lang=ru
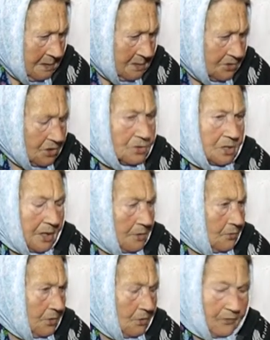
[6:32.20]
Сестра
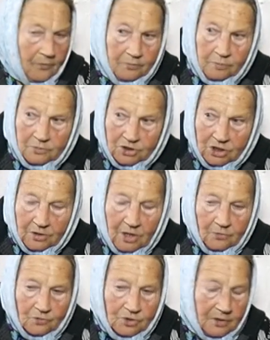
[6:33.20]
у него
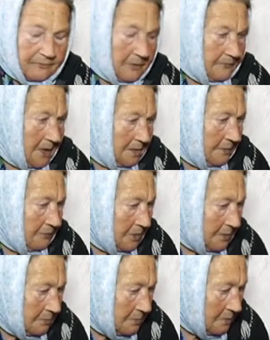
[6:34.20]
жила уже в
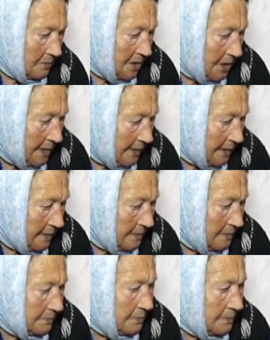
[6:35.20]
Иванове, Галя.
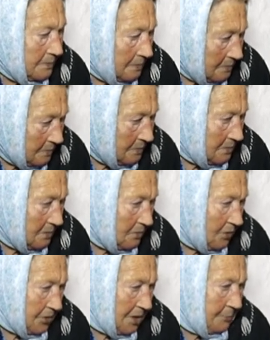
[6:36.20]

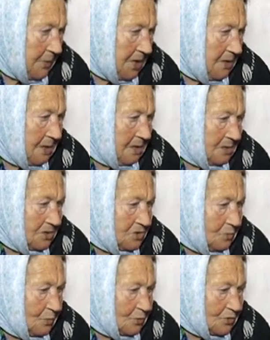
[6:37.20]
Они приехали
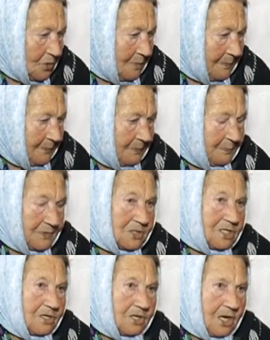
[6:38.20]
с мужем,
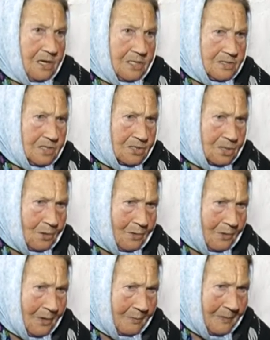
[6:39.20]
посидели за
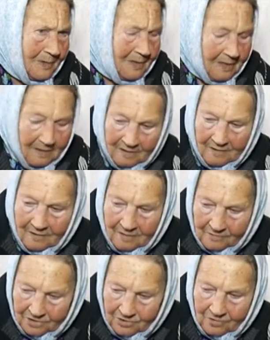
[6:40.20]
столом
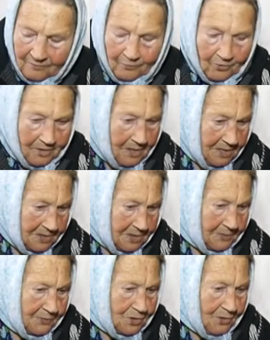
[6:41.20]
разговорились,
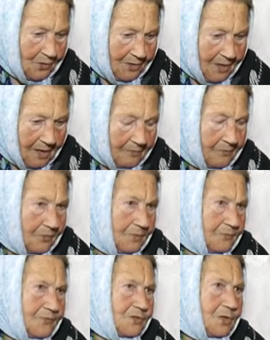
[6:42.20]
и все, она
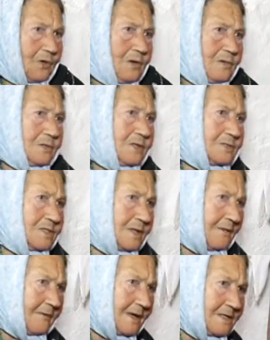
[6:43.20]
говорит, все,
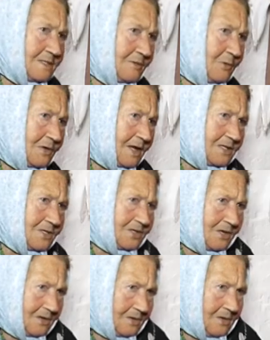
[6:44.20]
оставайся у нас
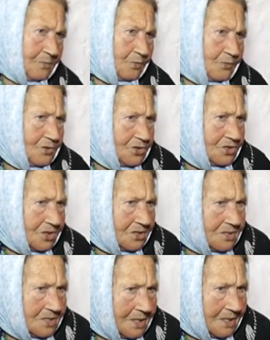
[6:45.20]
и, и будешь
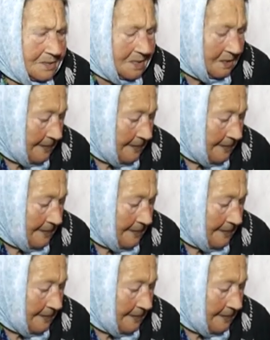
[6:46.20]
жить здесь.